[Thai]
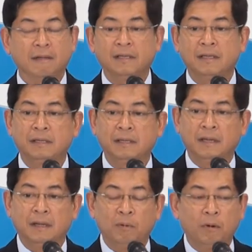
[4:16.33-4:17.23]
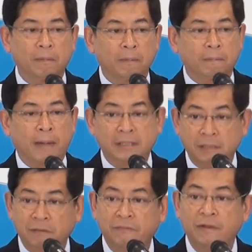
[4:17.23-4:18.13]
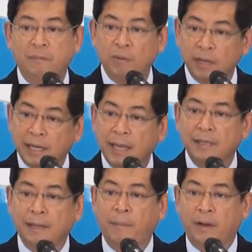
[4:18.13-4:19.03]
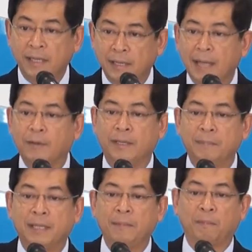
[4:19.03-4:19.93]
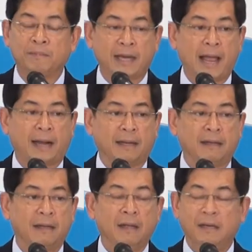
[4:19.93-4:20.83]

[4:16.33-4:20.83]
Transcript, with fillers: ก็คือพวกมาจิโนฟิลพวกเล็กๆ กระป๋อยิ่งเล็กกว่าที่เมื่อกี้ผมแสดงเนี่ย